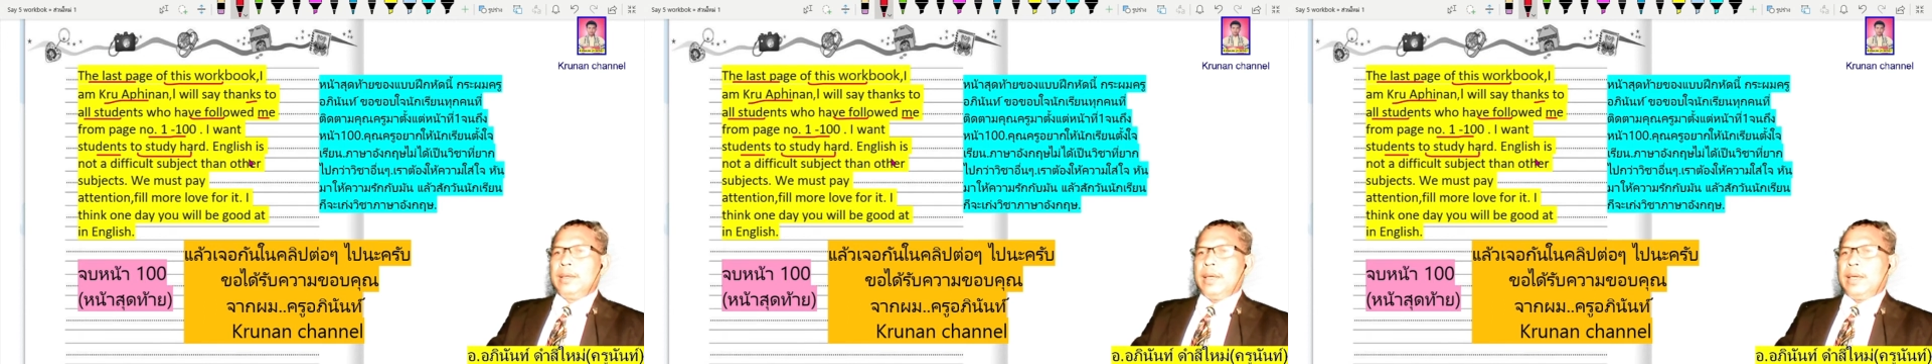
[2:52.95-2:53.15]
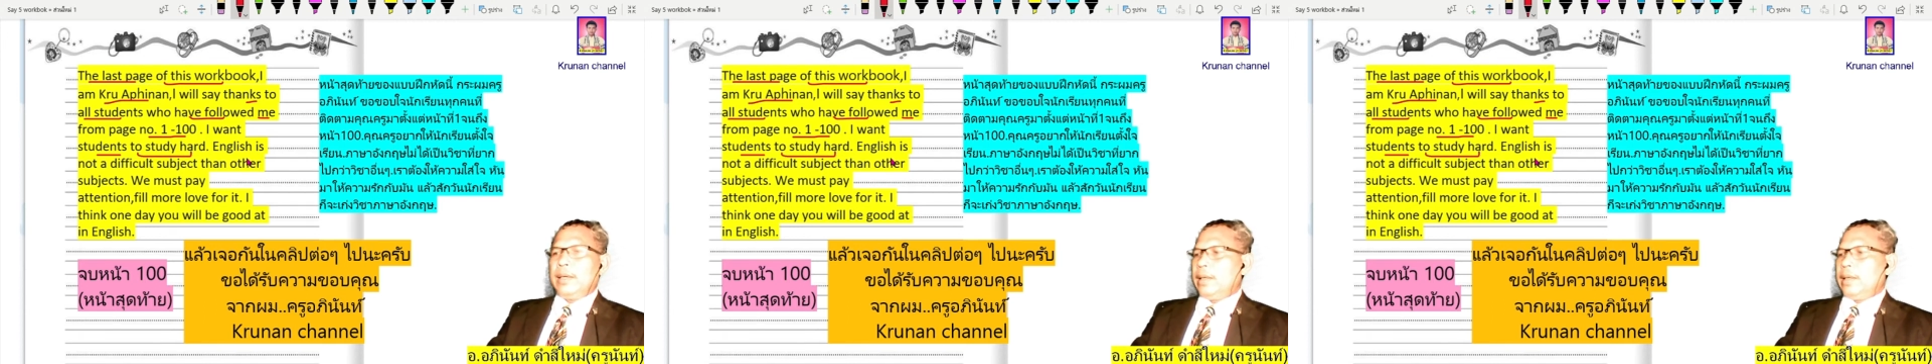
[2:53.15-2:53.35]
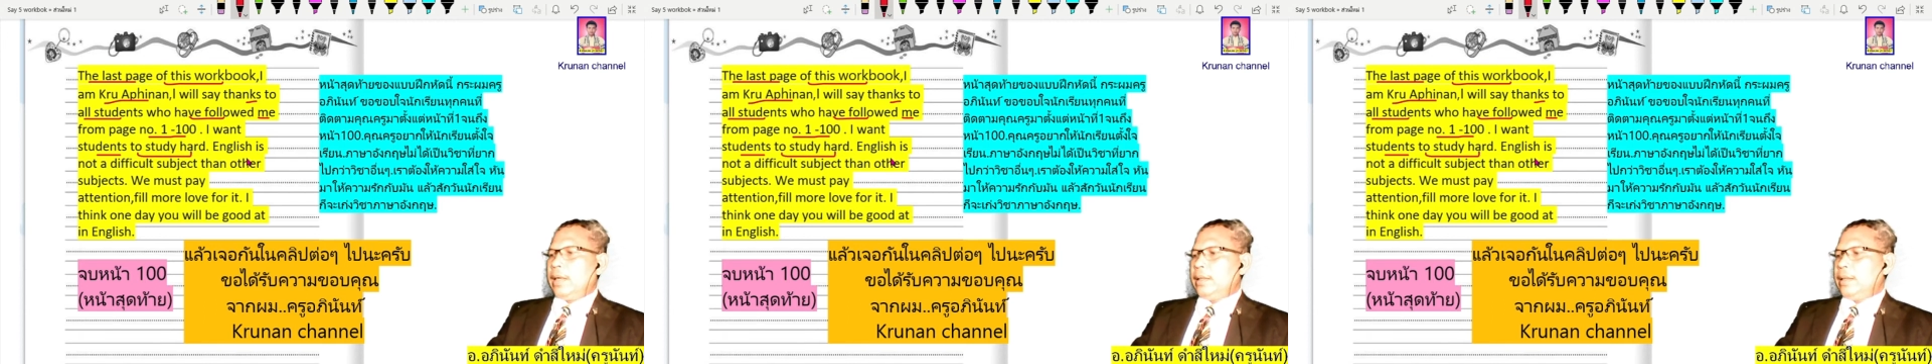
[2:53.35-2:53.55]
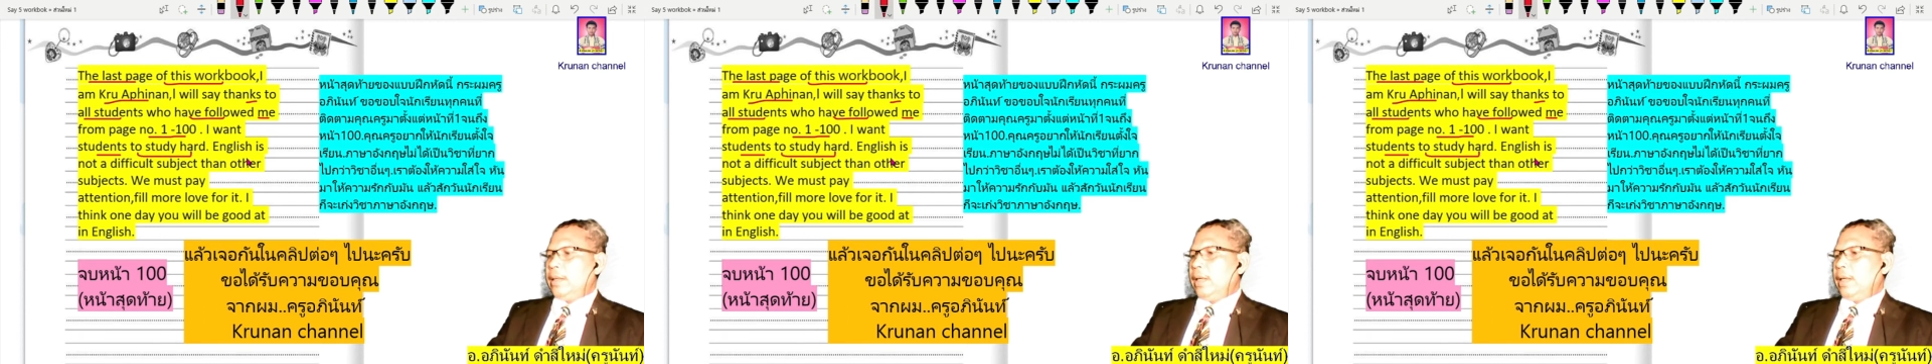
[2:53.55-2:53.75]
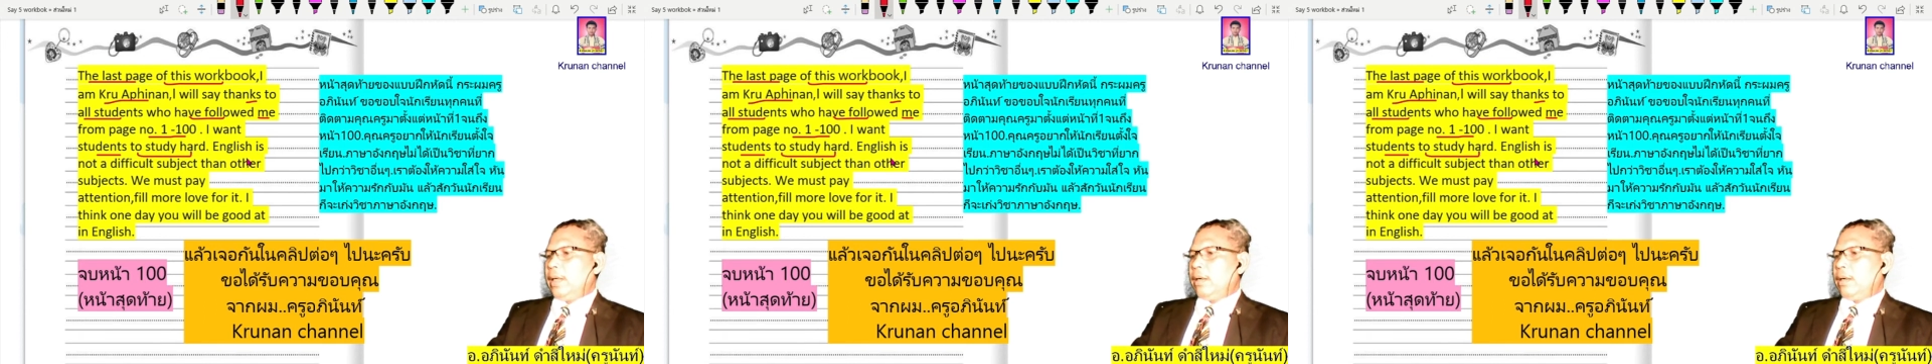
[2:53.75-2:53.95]
นั่นในที่
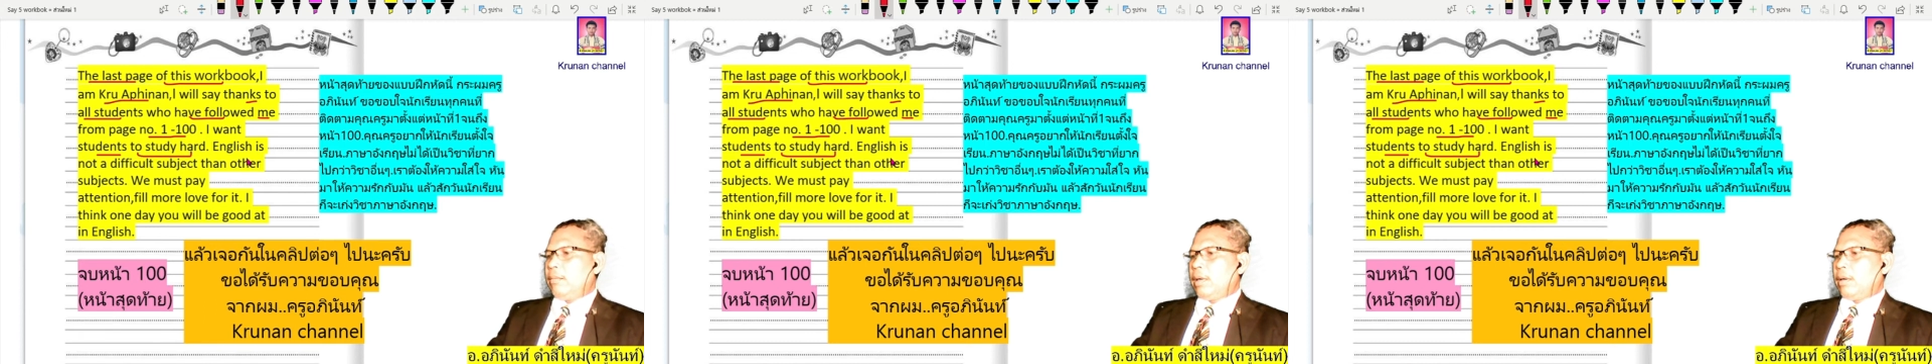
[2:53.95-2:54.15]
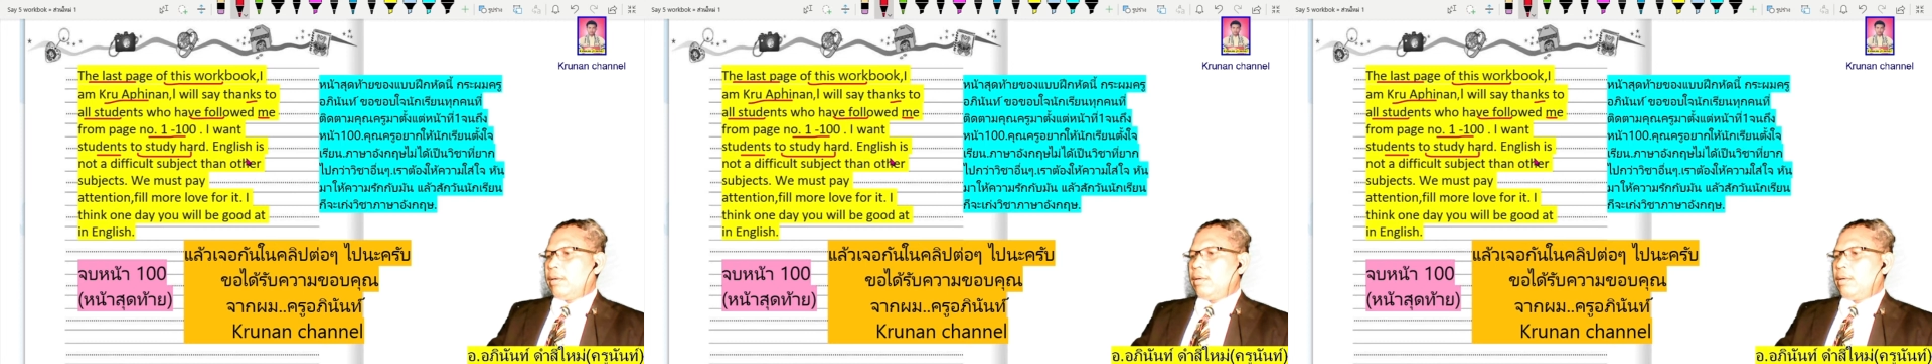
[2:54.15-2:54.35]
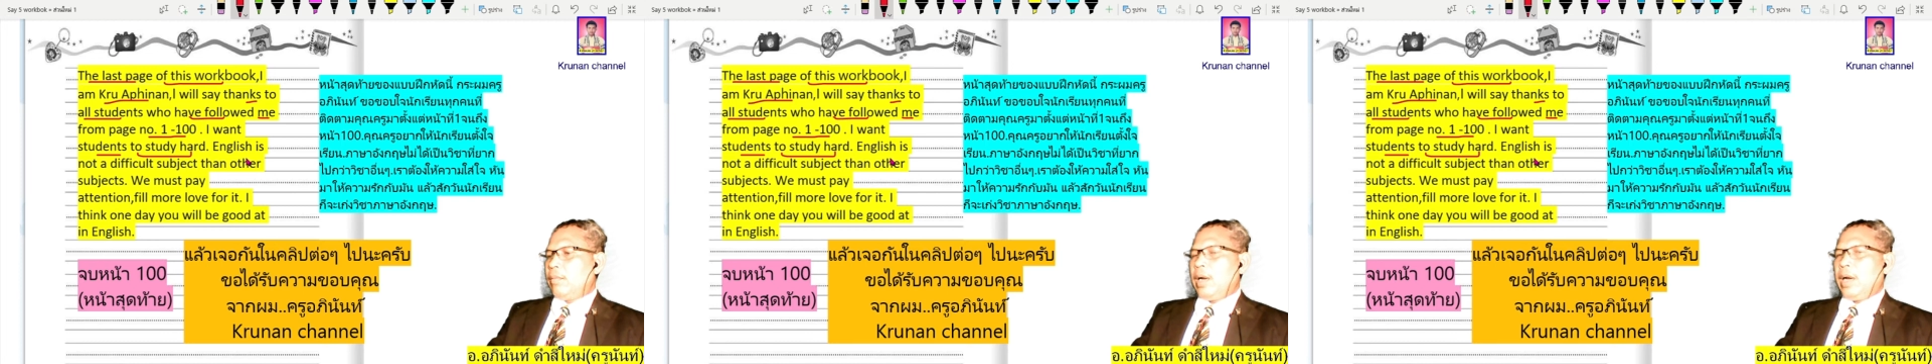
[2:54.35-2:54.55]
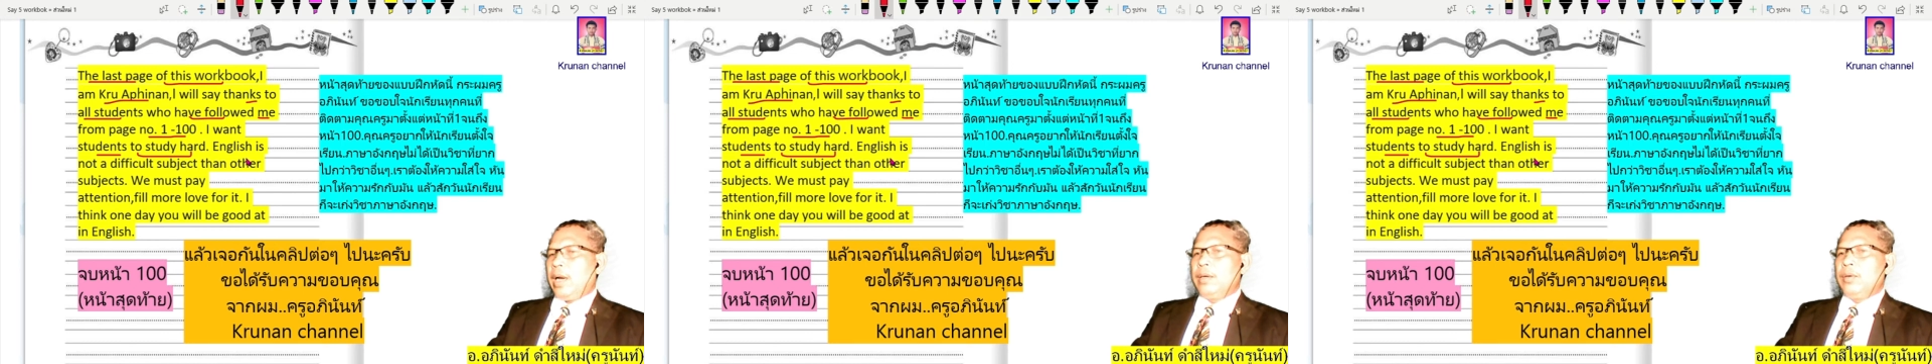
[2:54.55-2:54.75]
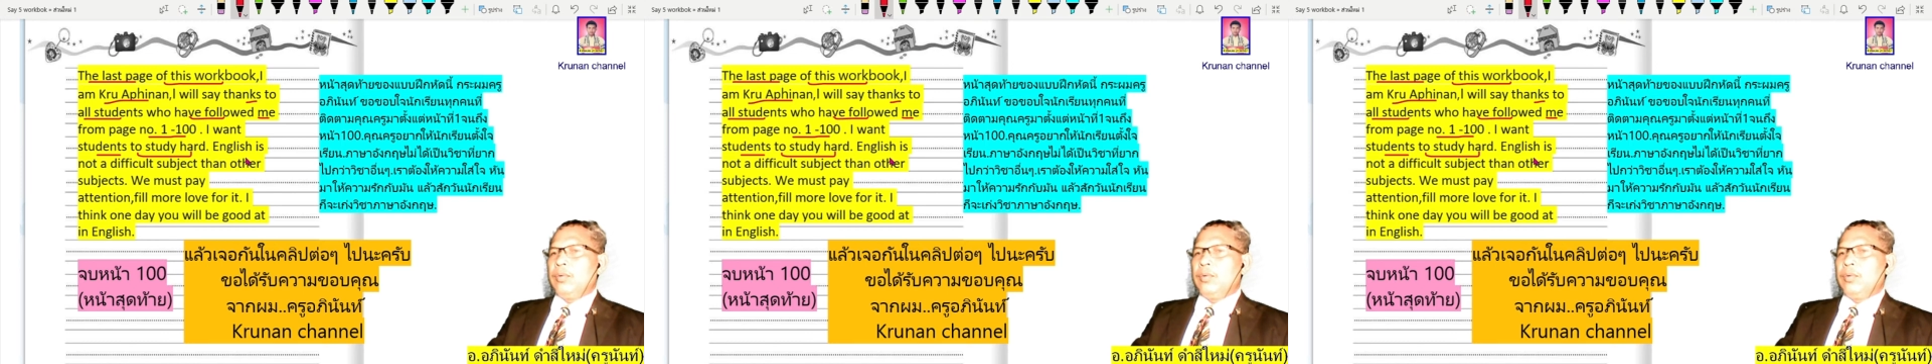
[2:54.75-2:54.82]
นี่ก็หมายความว่าให้